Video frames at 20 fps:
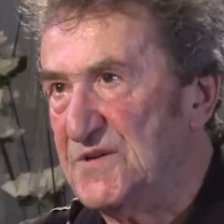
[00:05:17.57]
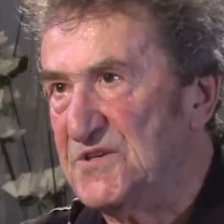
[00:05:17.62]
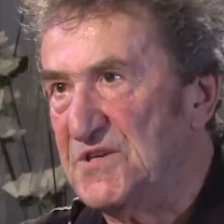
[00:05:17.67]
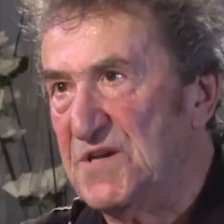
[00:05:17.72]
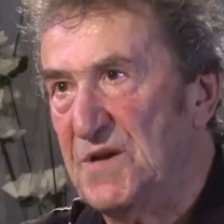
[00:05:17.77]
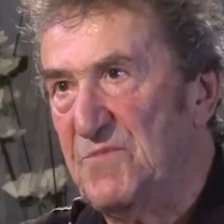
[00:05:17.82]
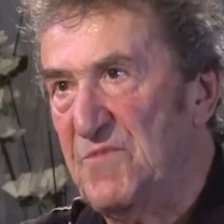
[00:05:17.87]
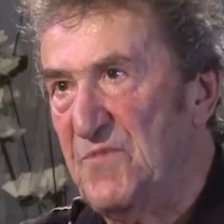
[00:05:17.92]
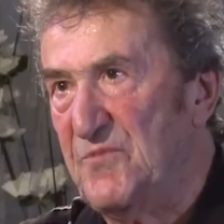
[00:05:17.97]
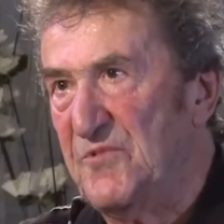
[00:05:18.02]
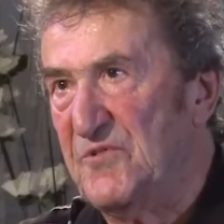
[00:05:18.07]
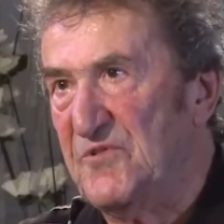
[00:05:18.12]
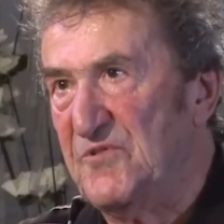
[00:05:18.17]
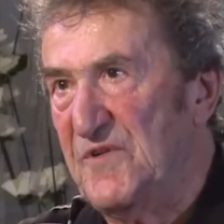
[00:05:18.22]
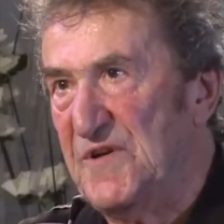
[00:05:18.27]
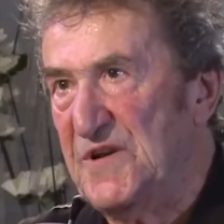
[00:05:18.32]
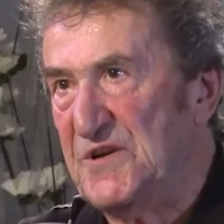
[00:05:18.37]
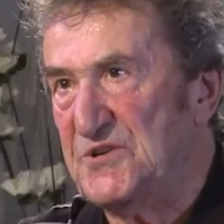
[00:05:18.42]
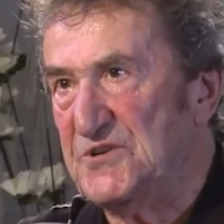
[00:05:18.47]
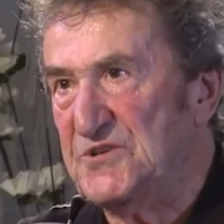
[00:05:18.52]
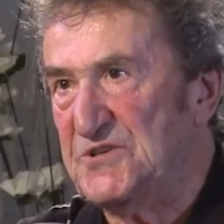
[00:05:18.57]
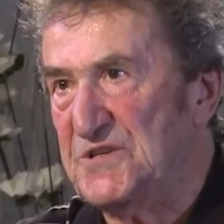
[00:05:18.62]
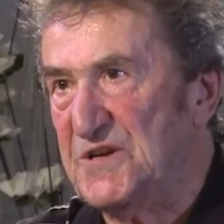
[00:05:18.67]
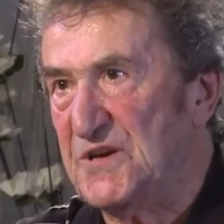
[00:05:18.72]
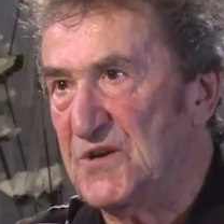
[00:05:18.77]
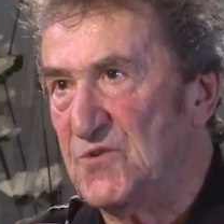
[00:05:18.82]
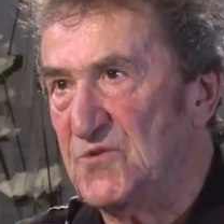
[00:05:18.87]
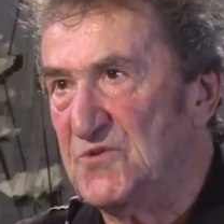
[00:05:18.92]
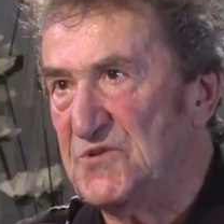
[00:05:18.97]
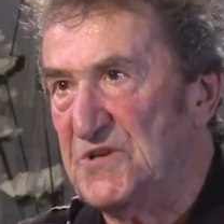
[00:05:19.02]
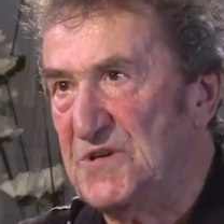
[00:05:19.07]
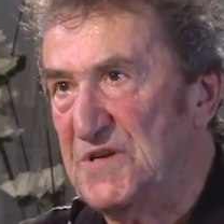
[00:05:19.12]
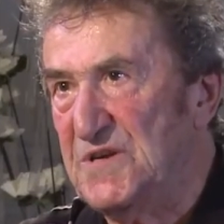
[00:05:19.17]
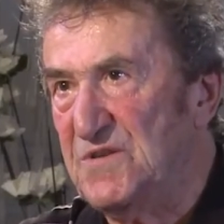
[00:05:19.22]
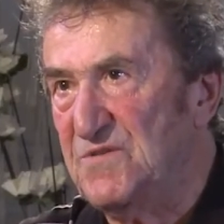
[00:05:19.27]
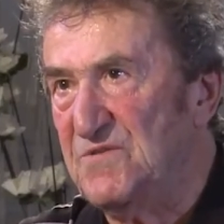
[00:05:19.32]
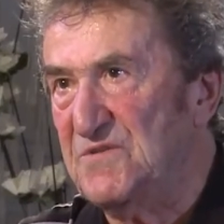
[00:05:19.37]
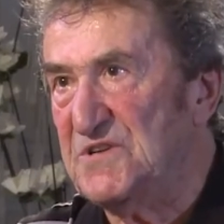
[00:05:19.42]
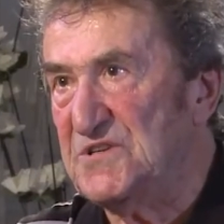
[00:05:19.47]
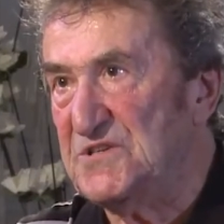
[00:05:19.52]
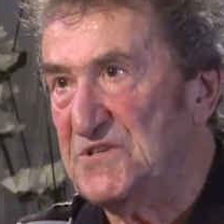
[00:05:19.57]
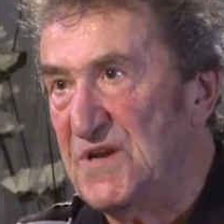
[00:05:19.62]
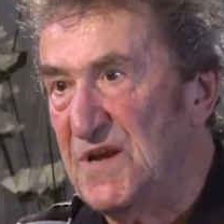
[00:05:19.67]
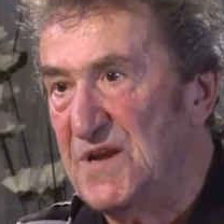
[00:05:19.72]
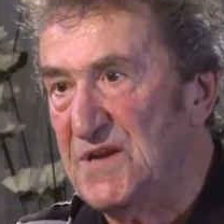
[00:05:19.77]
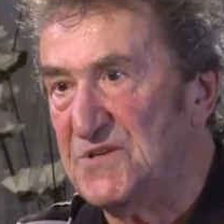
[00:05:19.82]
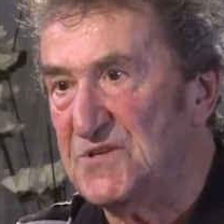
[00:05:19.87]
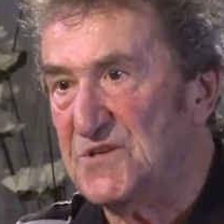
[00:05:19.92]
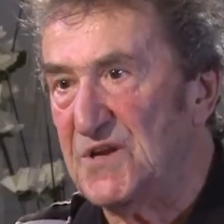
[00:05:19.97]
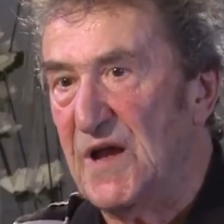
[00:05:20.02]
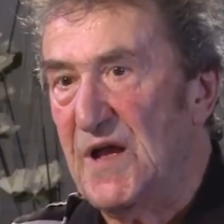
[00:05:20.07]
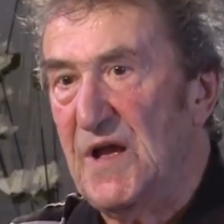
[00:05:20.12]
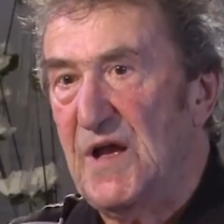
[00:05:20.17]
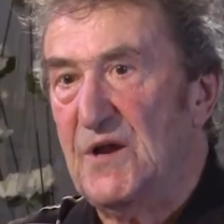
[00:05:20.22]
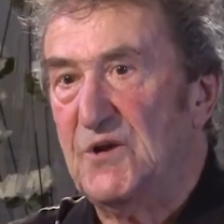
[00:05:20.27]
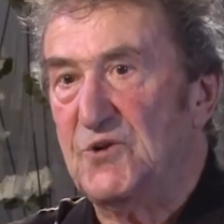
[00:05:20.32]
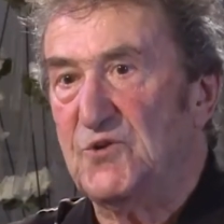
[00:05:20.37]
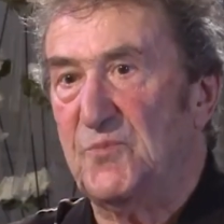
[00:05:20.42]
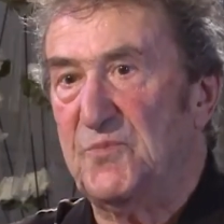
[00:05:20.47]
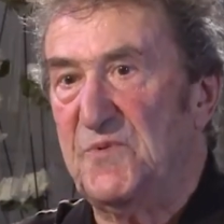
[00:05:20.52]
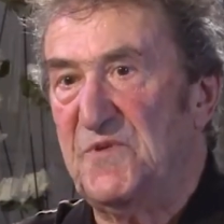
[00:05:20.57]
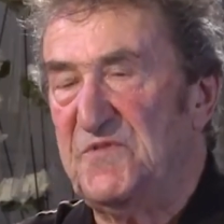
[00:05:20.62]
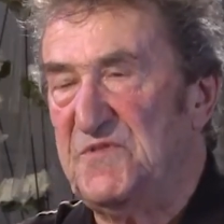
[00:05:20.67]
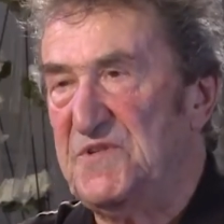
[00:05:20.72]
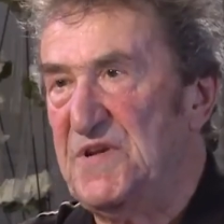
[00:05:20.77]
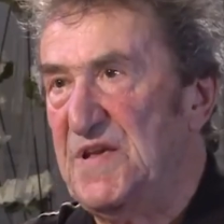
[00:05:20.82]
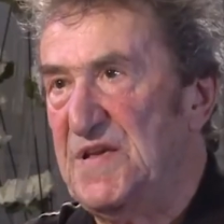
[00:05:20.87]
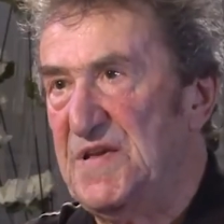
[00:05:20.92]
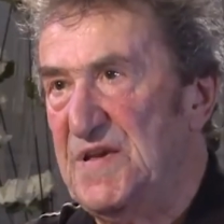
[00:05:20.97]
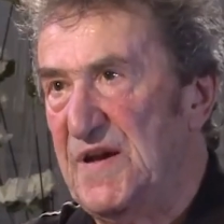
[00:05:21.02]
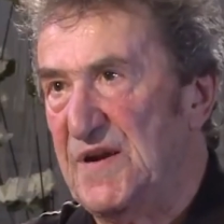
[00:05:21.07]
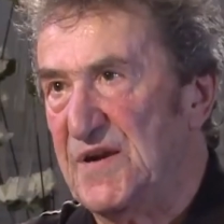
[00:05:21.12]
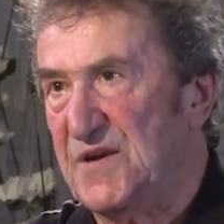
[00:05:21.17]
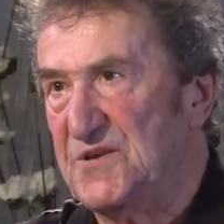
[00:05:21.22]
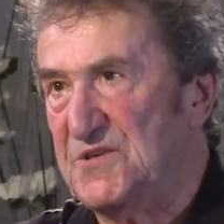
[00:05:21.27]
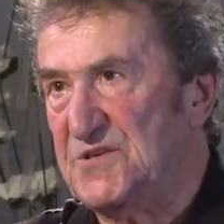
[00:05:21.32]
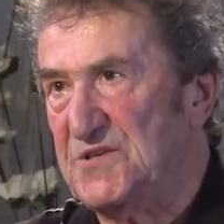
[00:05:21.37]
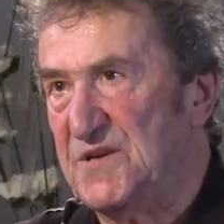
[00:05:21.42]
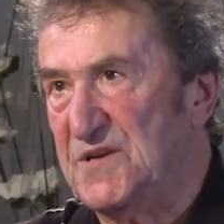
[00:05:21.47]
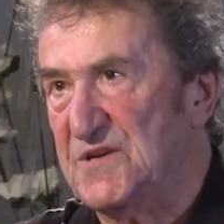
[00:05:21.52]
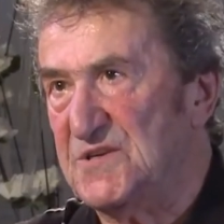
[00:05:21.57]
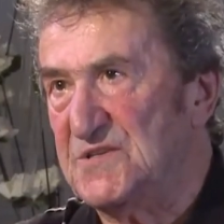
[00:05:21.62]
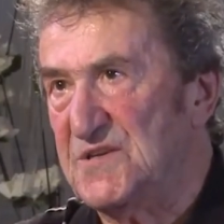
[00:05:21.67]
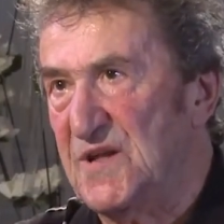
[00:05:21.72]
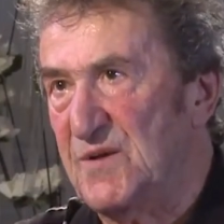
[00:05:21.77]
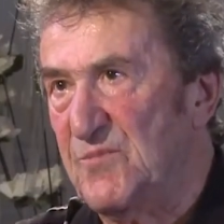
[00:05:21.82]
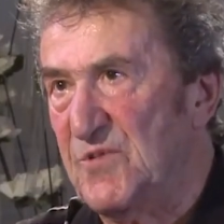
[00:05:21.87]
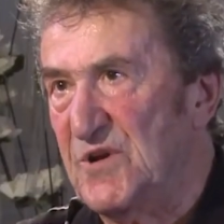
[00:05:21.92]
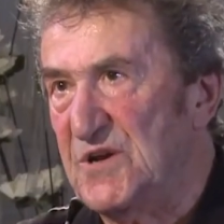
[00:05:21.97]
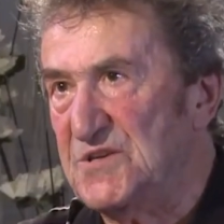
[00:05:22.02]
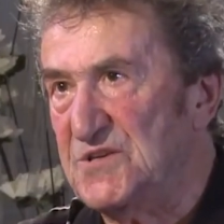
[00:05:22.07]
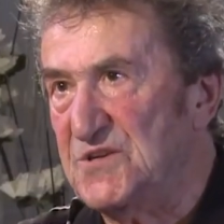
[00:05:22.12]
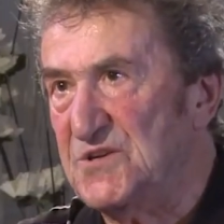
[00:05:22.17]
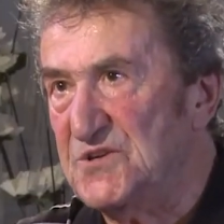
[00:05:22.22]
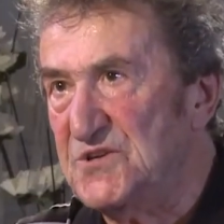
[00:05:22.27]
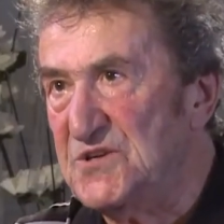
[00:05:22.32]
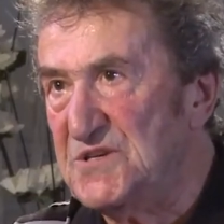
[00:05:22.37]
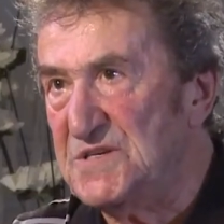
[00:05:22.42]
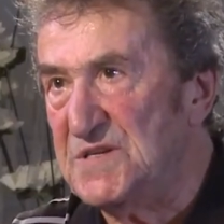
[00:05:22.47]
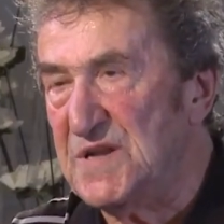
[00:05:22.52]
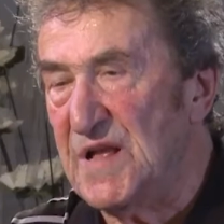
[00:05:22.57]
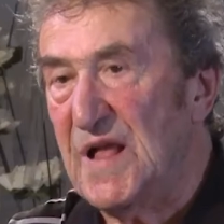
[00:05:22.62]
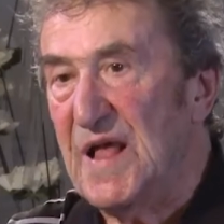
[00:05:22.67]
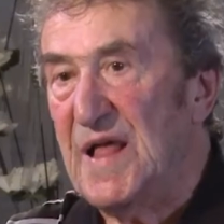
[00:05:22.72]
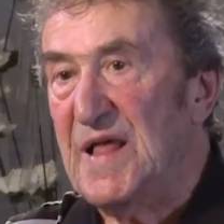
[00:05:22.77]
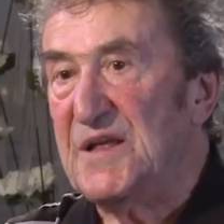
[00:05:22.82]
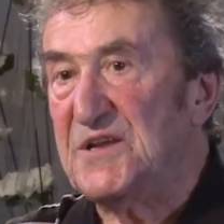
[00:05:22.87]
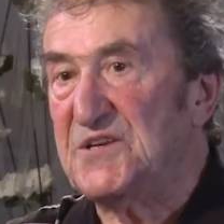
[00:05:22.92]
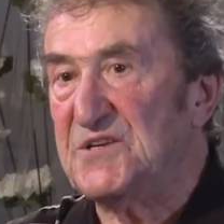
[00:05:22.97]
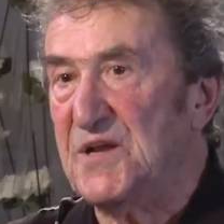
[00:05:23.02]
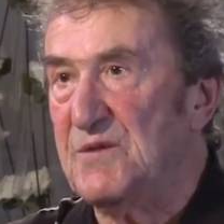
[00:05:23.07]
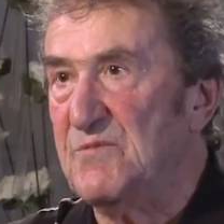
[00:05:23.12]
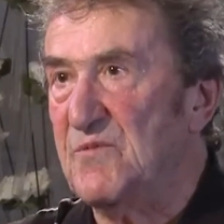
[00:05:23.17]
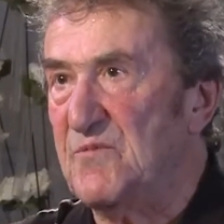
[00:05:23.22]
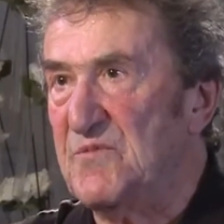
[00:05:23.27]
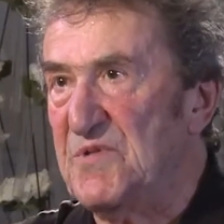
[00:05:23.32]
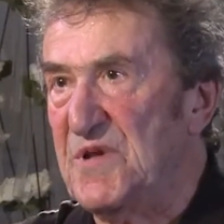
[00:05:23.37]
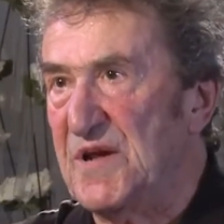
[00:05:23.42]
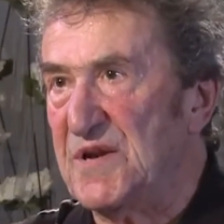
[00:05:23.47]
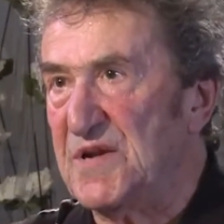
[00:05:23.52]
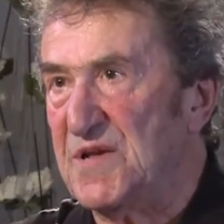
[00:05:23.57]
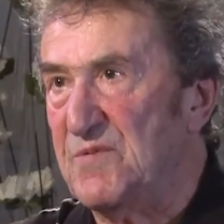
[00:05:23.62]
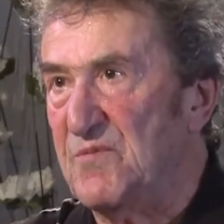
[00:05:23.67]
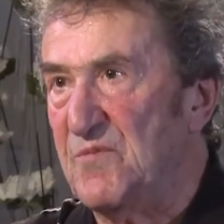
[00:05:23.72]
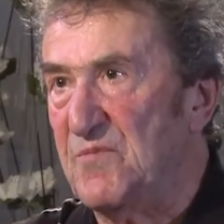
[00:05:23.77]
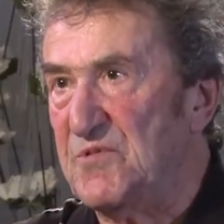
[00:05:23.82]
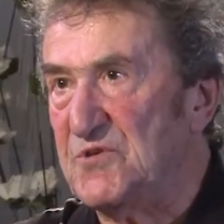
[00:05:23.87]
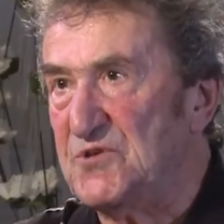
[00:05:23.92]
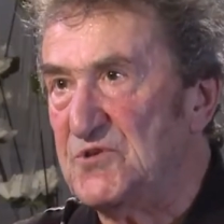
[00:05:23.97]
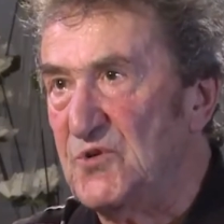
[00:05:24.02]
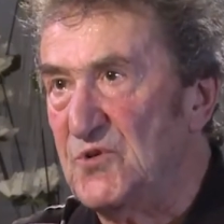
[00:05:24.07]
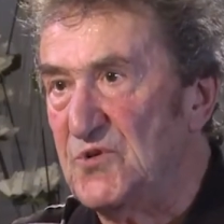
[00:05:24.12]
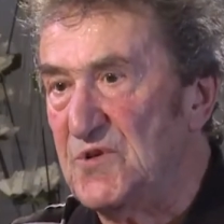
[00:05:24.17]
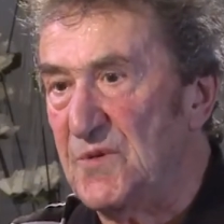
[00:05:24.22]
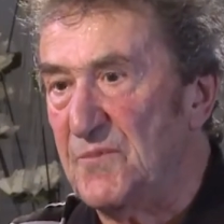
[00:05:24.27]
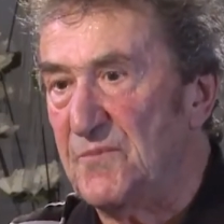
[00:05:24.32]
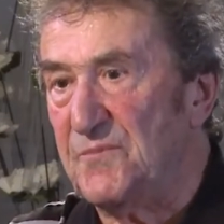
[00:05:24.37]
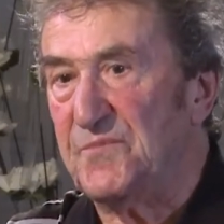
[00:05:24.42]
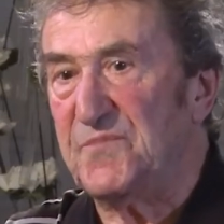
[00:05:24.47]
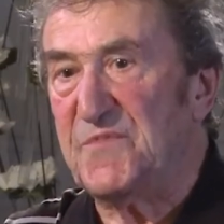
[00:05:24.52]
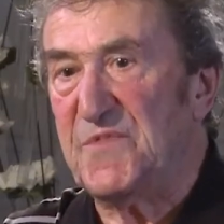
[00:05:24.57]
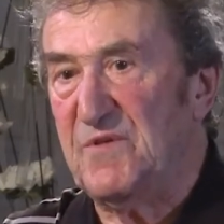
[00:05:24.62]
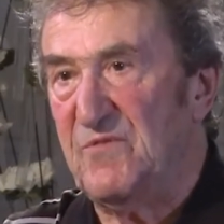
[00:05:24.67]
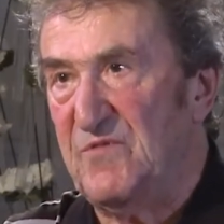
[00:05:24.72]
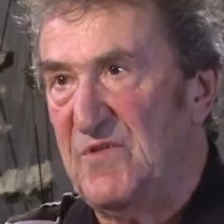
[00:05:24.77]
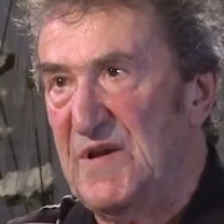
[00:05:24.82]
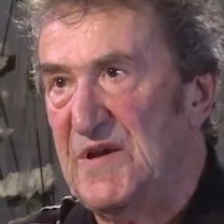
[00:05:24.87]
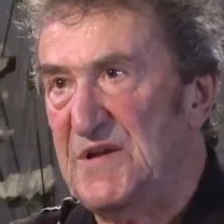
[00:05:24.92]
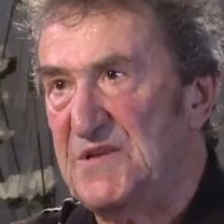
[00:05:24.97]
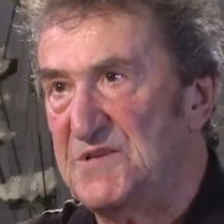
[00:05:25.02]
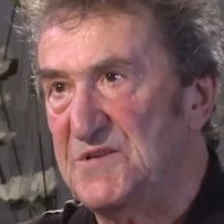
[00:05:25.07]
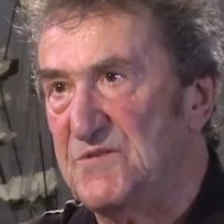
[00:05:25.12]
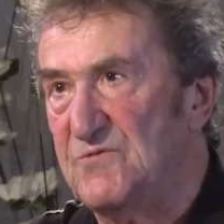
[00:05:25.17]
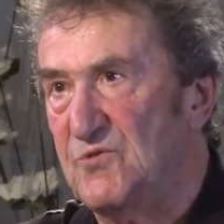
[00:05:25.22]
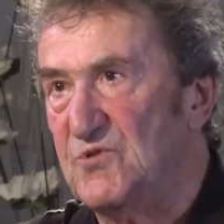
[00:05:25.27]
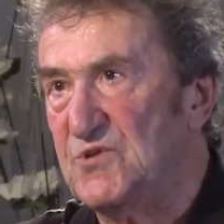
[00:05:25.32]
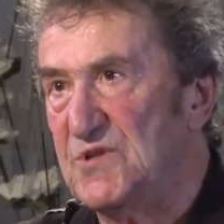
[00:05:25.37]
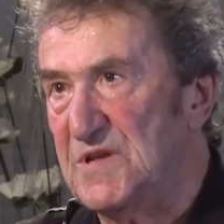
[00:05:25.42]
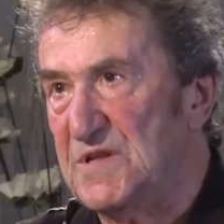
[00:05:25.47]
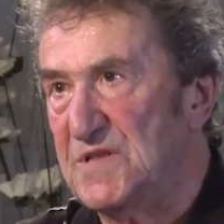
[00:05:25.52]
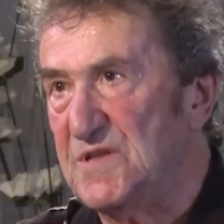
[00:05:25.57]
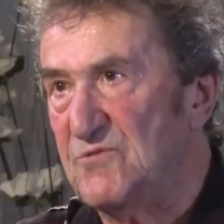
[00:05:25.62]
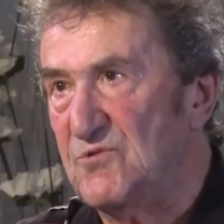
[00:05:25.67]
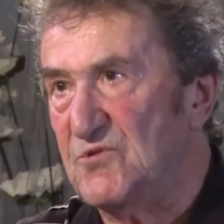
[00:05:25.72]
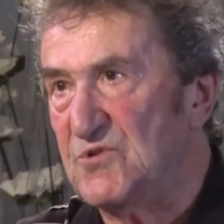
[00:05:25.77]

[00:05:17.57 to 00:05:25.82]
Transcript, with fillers: С кем не поговоришь из тех, кто сидит, выясняется, что при всей яркости разнообразии жизни самым ярким эпизодом является вот это